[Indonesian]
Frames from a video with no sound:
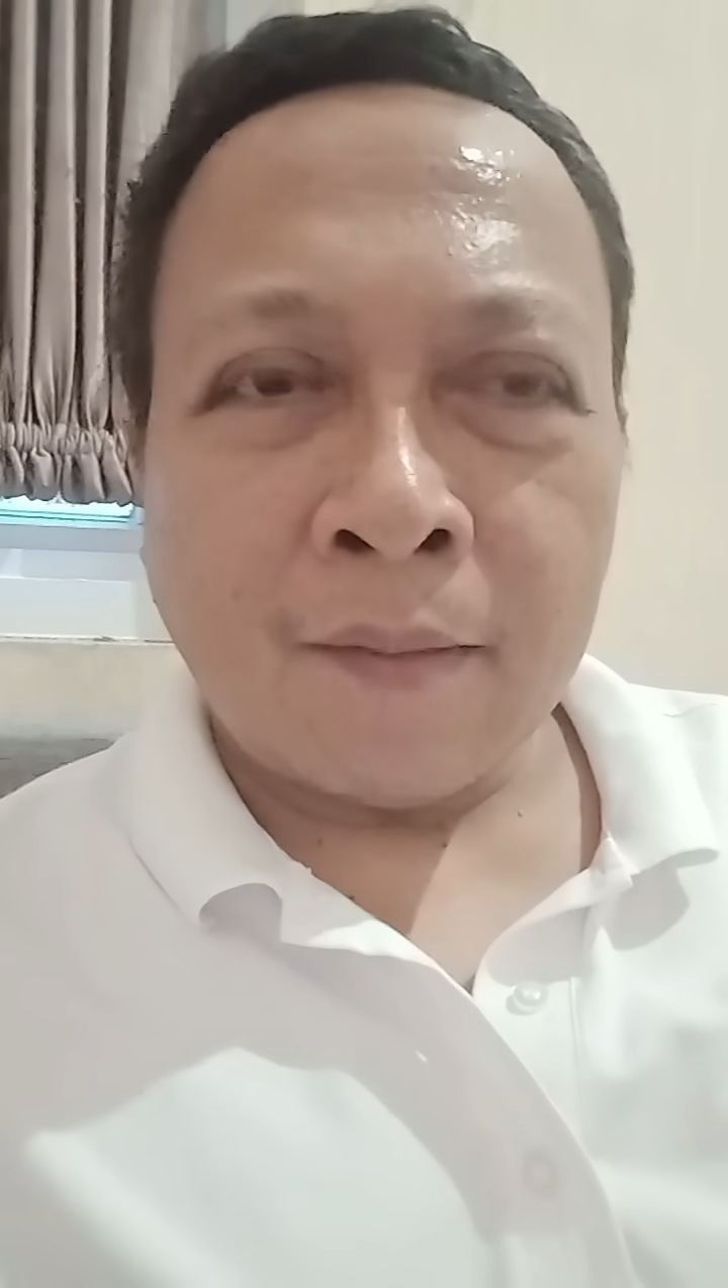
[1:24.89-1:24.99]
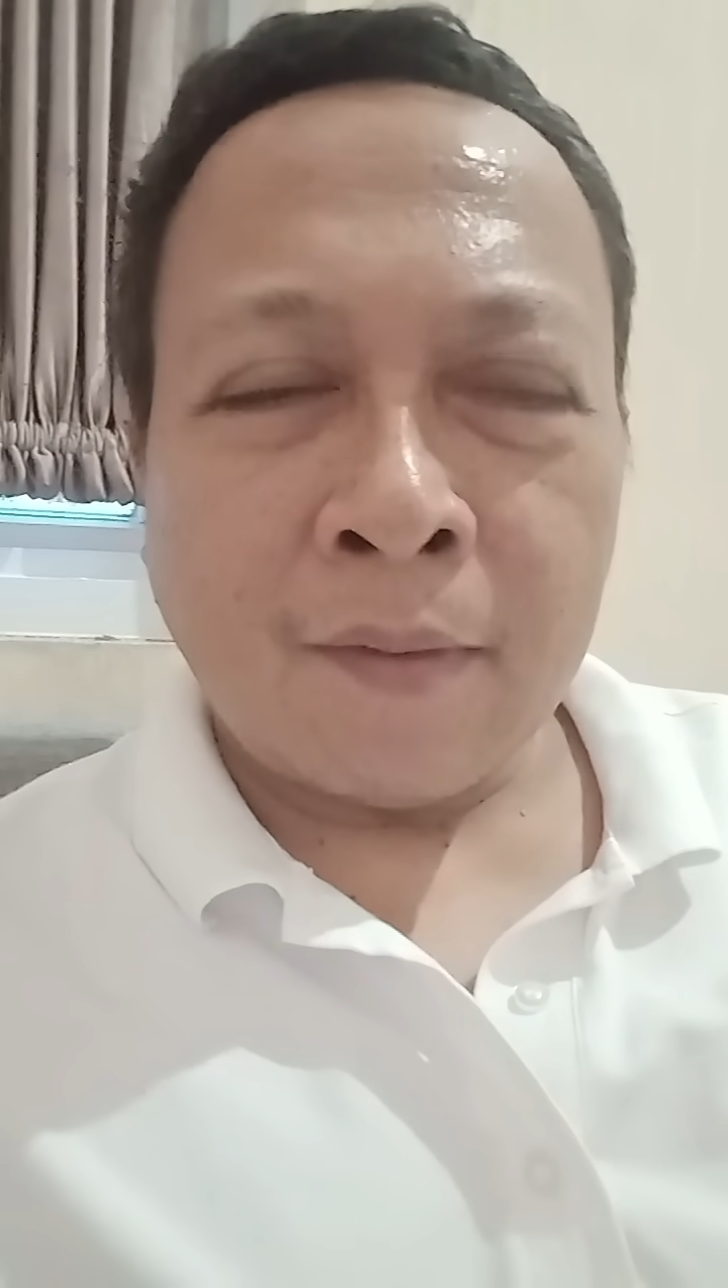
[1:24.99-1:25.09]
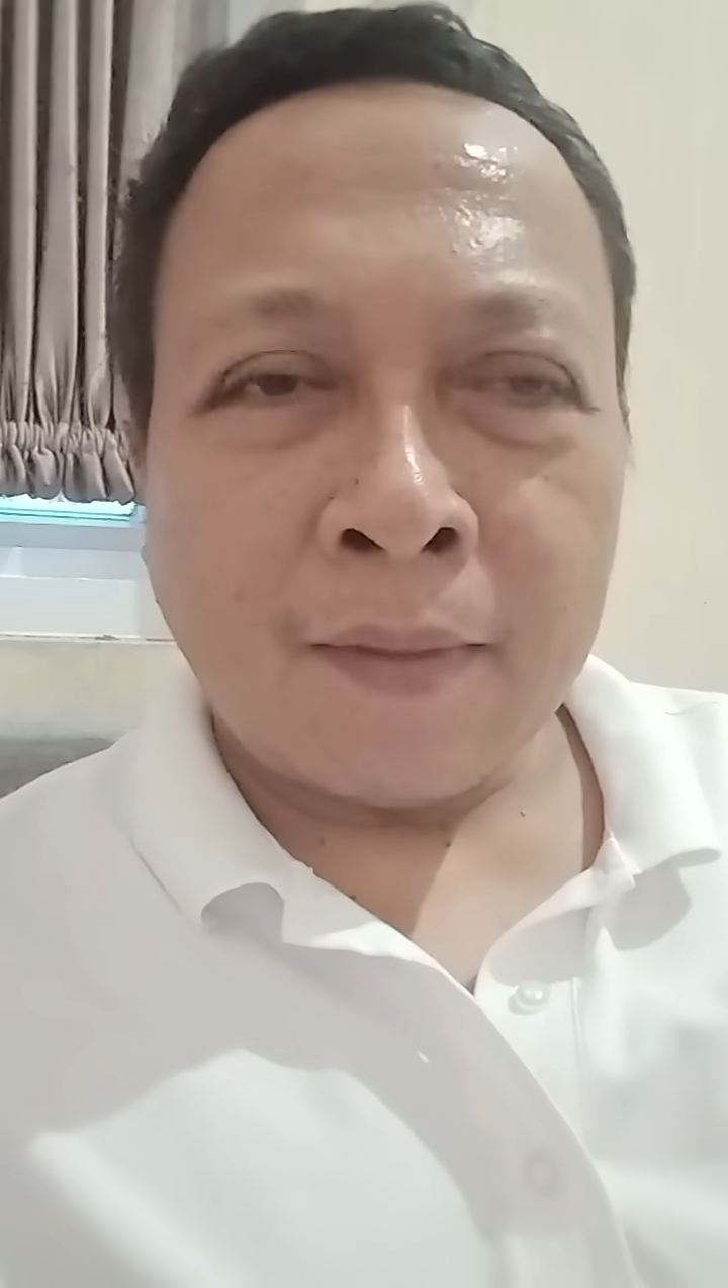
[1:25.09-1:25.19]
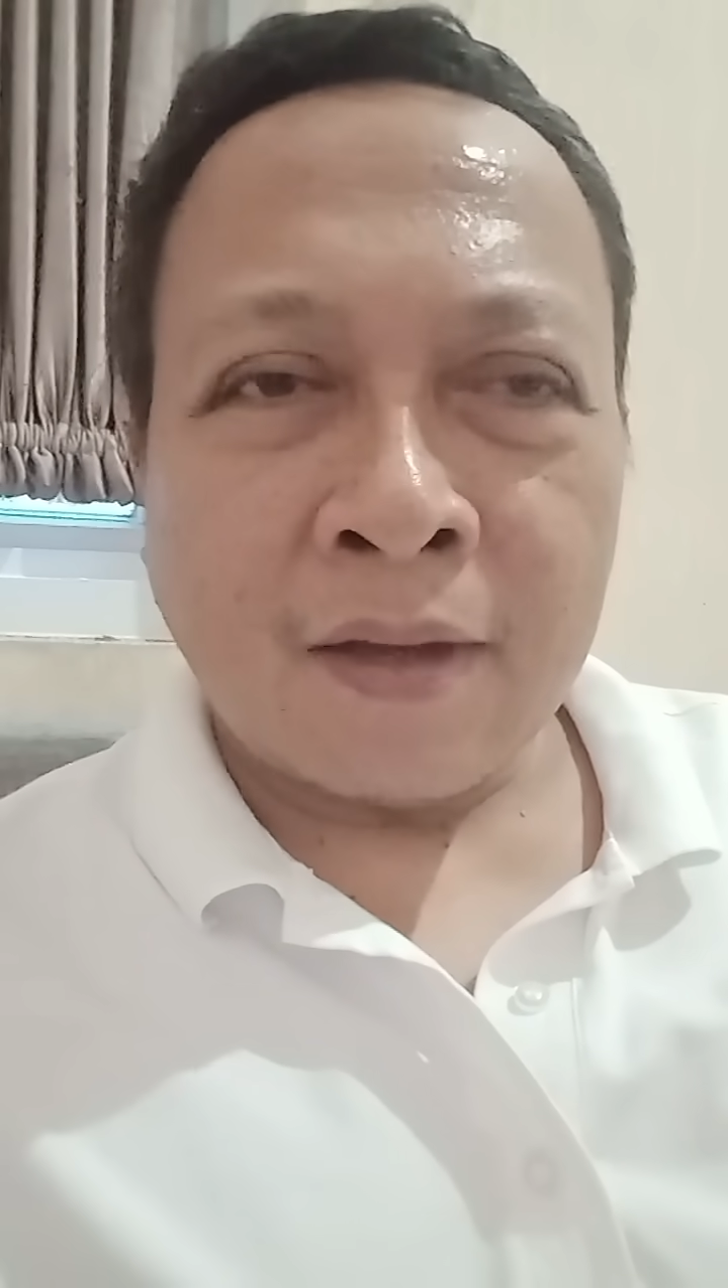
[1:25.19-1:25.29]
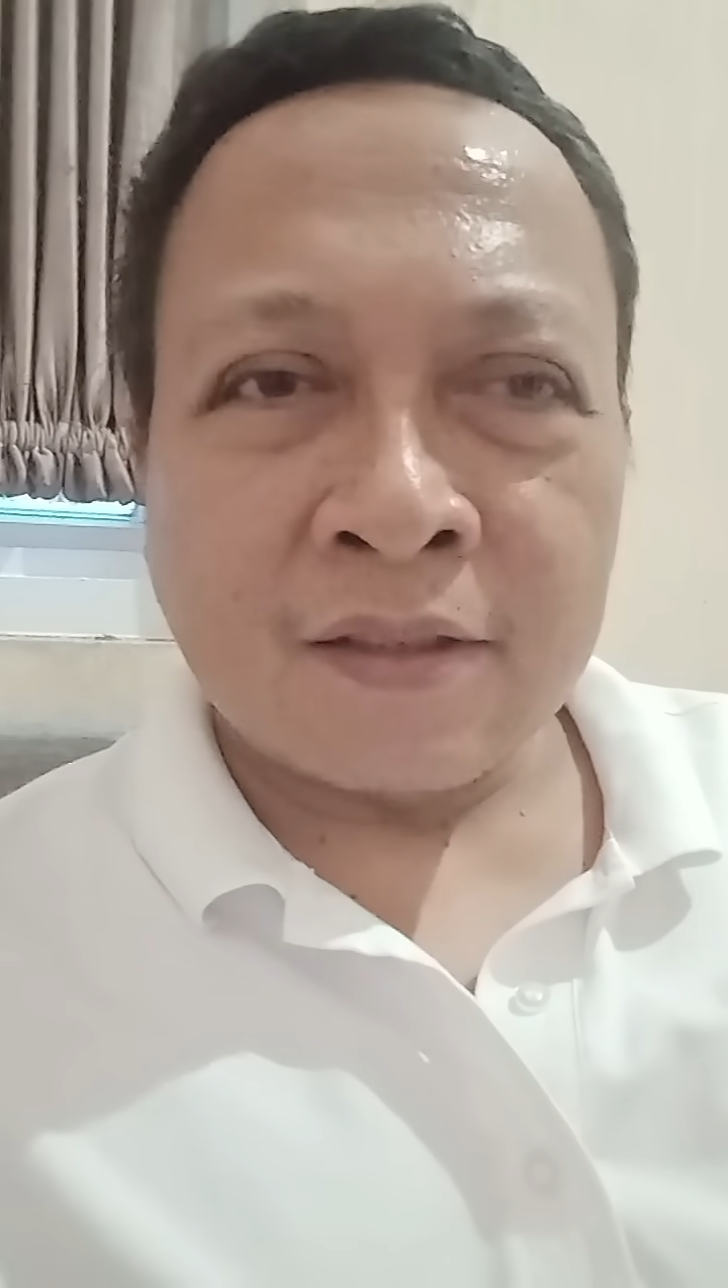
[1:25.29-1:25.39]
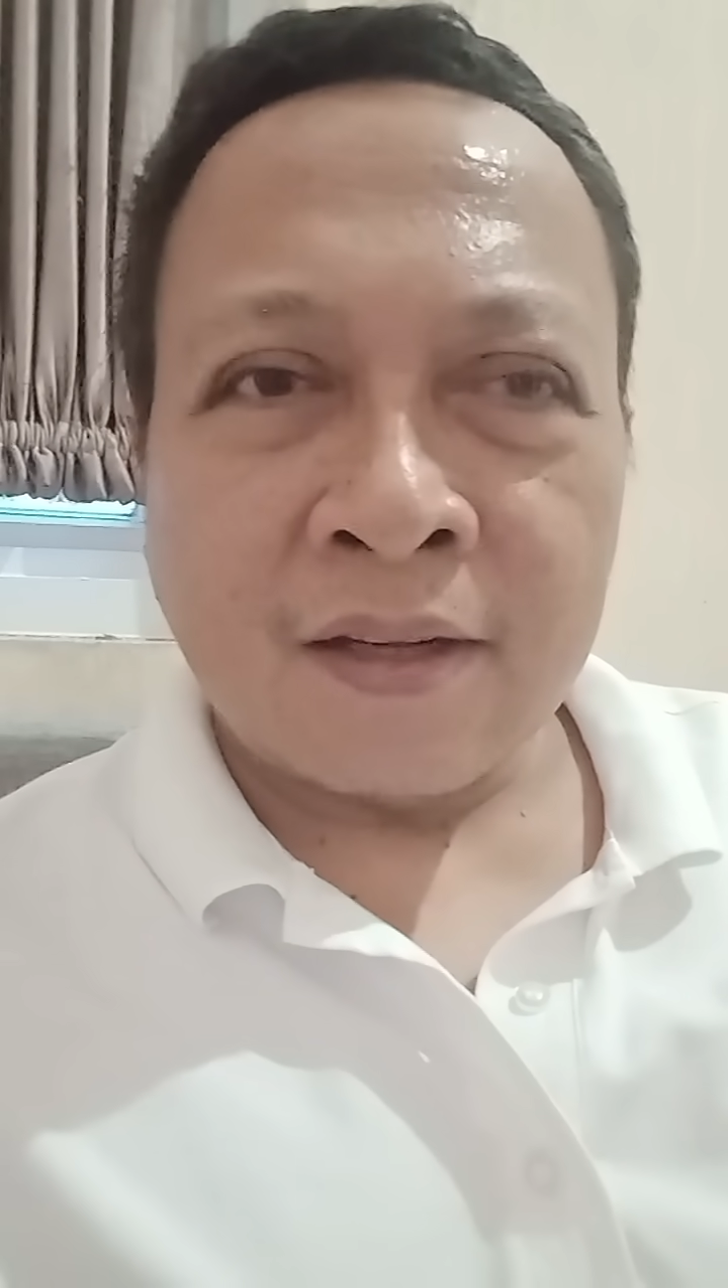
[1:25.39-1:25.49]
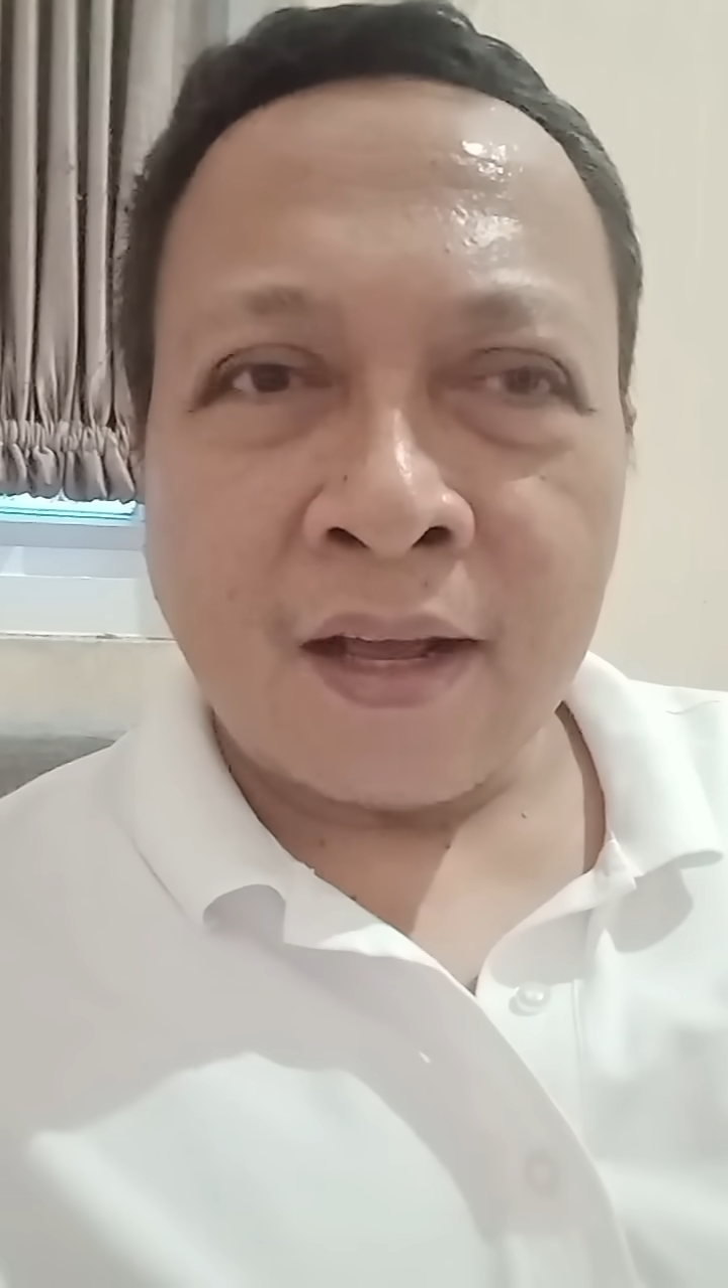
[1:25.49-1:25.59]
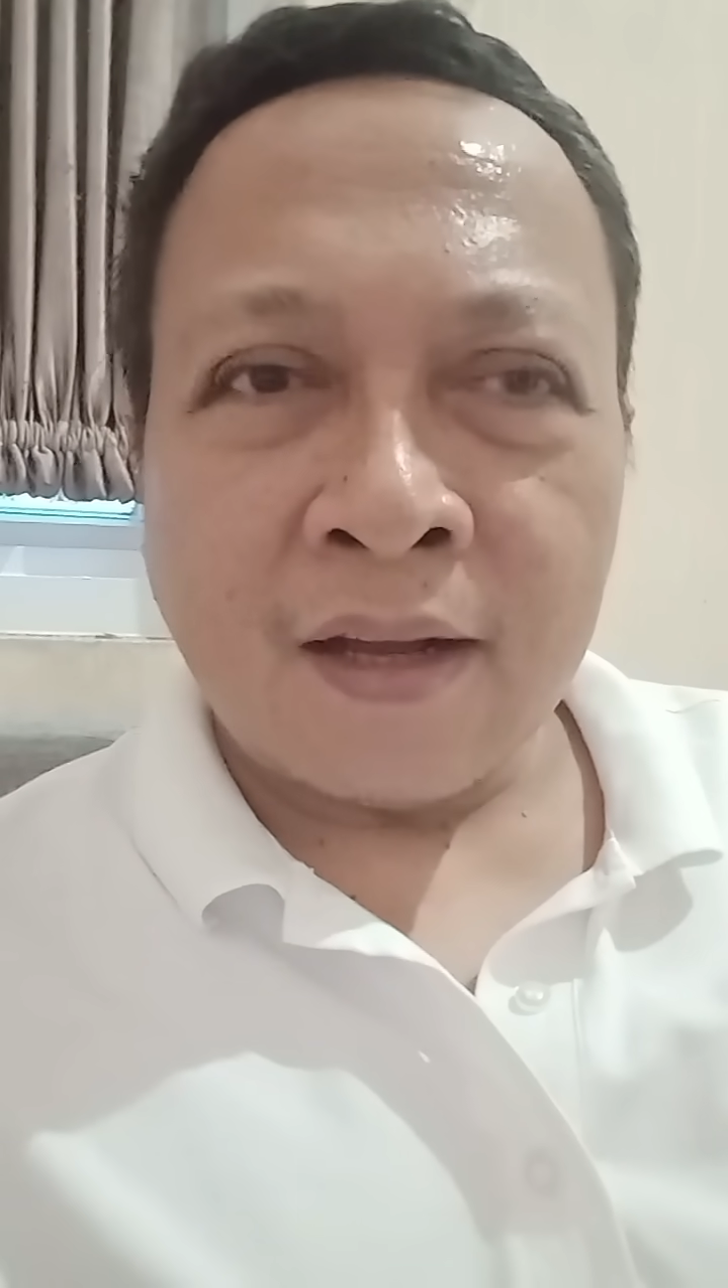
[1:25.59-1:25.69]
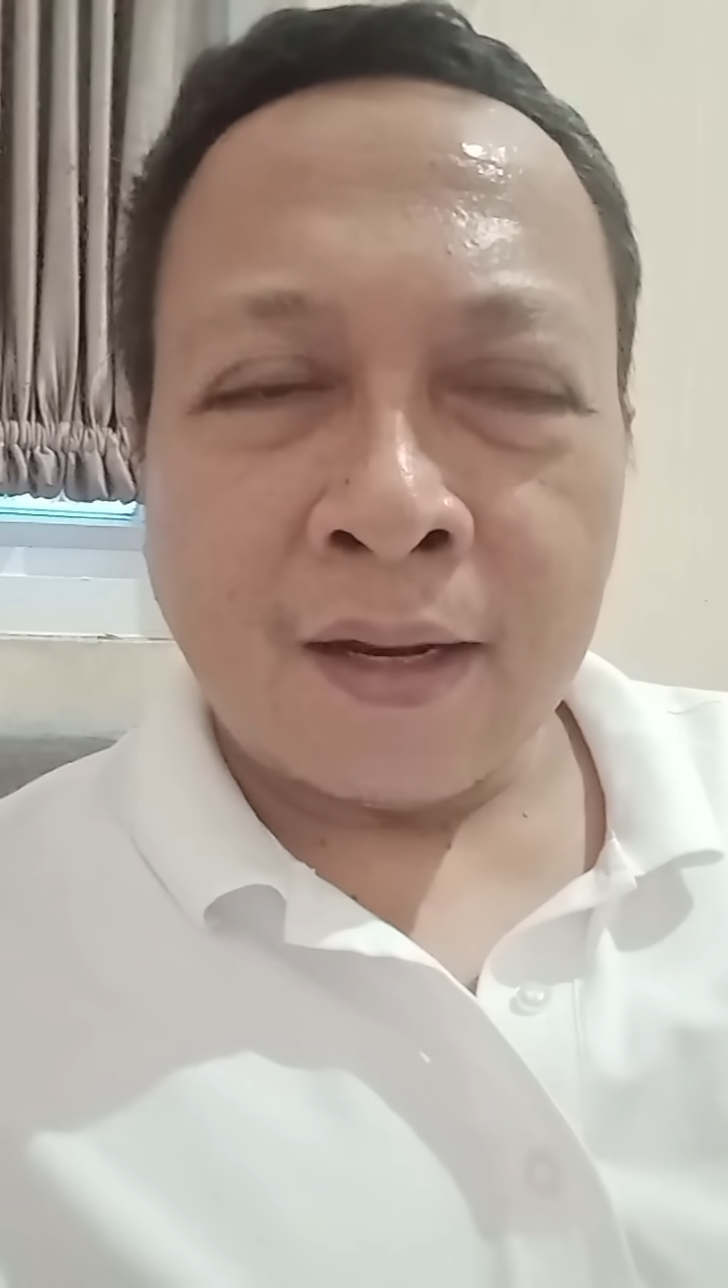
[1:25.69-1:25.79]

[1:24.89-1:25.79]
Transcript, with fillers: memang sedang